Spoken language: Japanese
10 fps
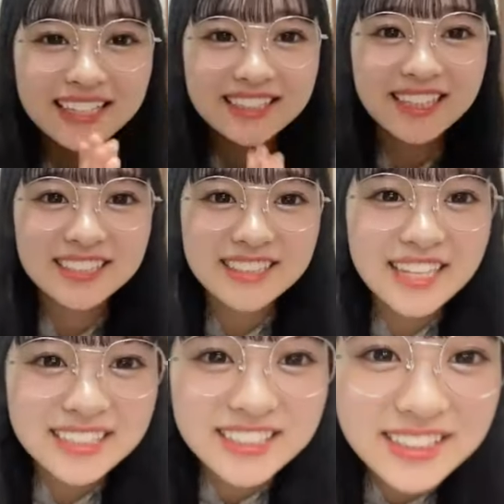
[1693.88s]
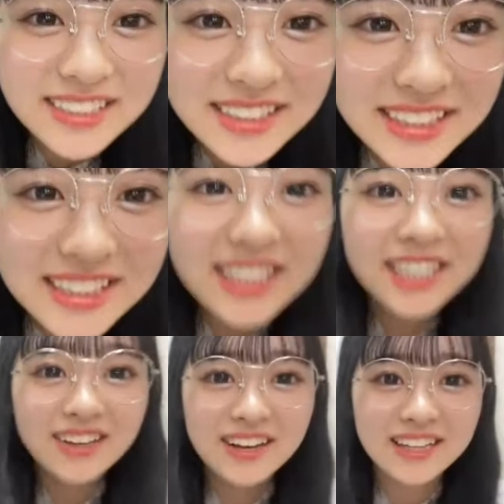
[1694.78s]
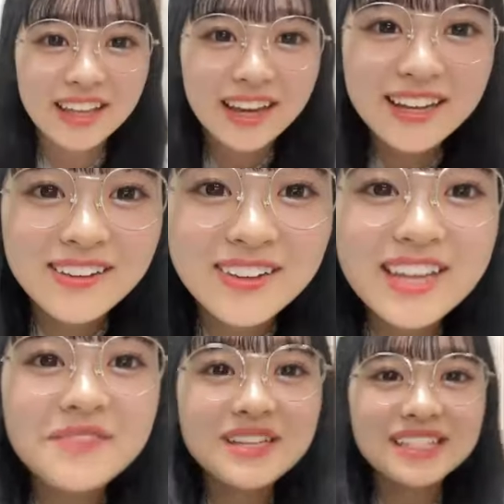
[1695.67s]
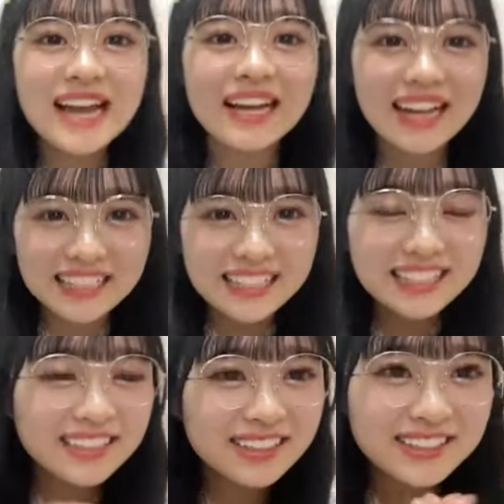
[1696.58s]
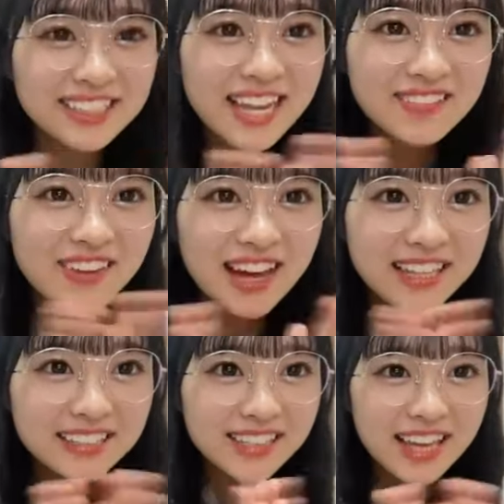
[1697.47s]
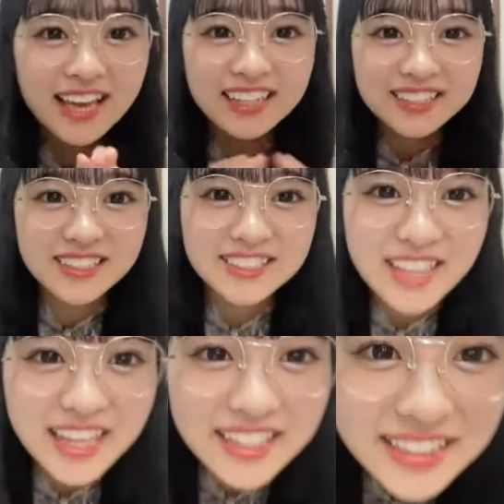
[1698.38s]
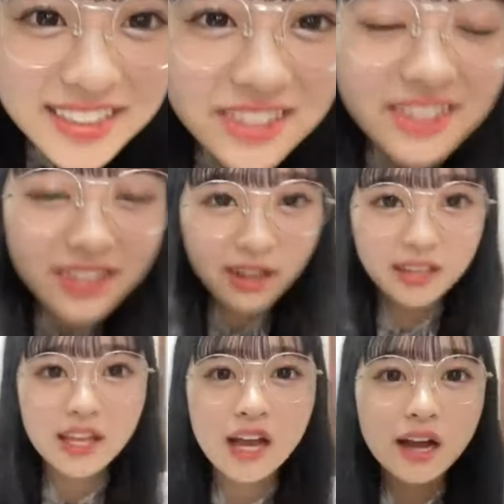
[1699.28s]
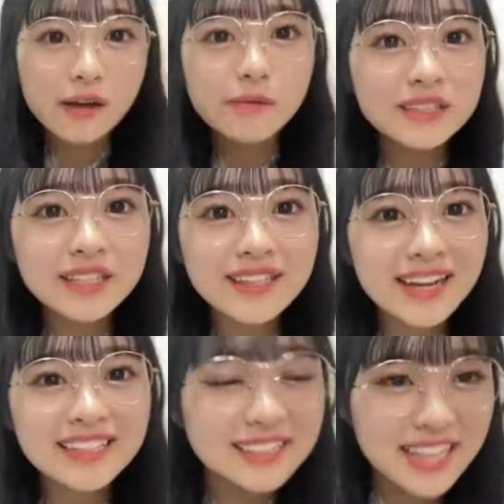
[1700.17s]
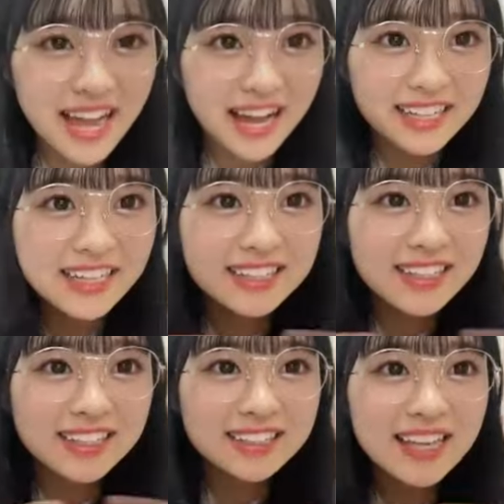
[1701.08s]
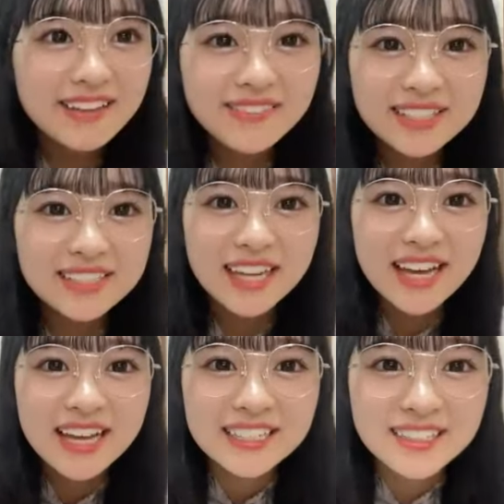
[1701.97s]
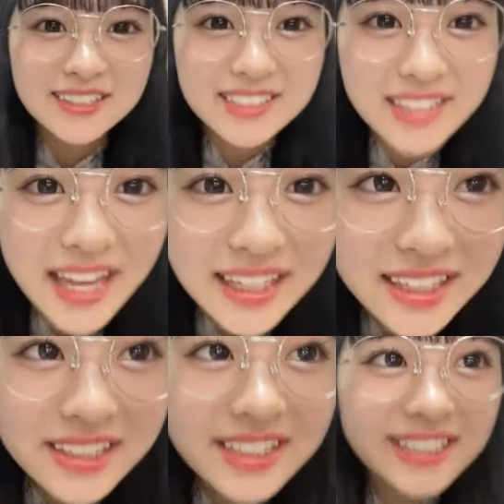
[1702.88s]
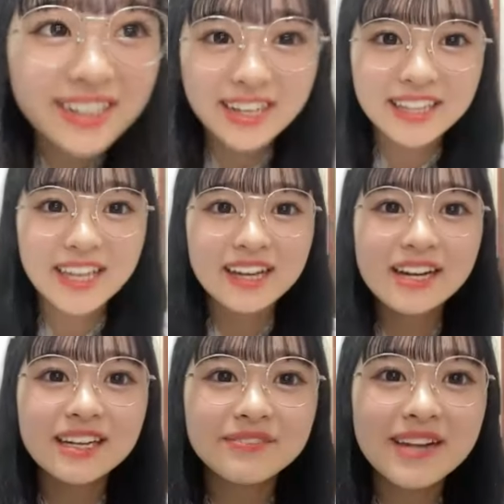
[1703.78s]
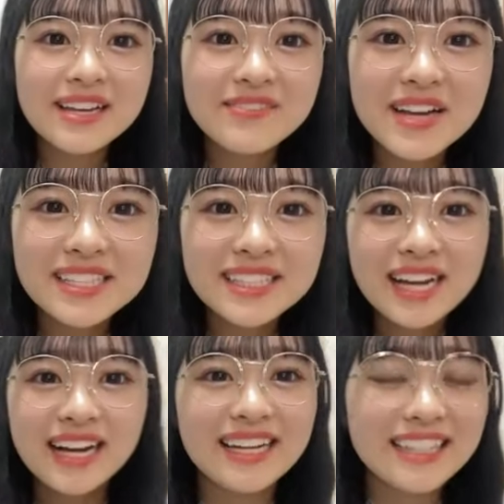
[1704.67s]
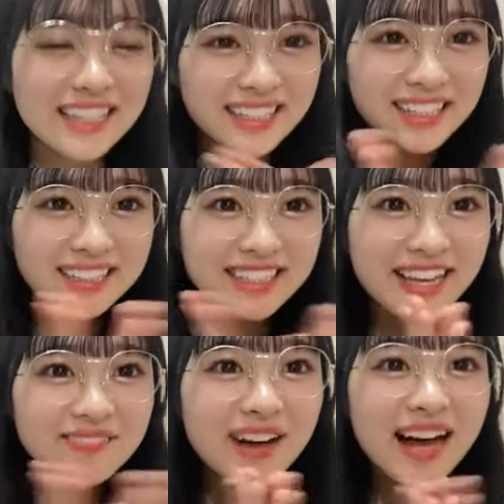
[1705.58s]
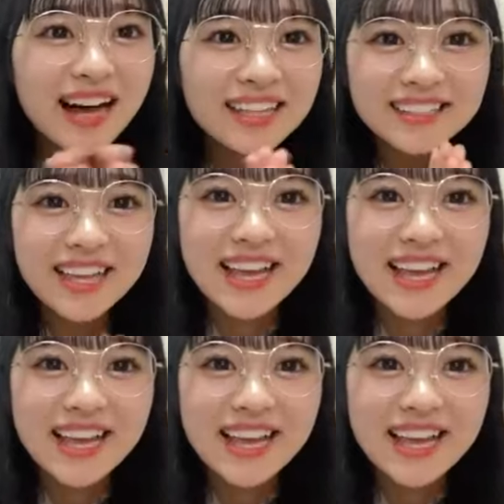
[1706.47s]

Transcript: そして11位の方が小山さん、ありがとうございます。そして10位の方がかぼちゃのカズさん、ありがとうございます。そして9位の方がまいまいさん、ありがとうございます。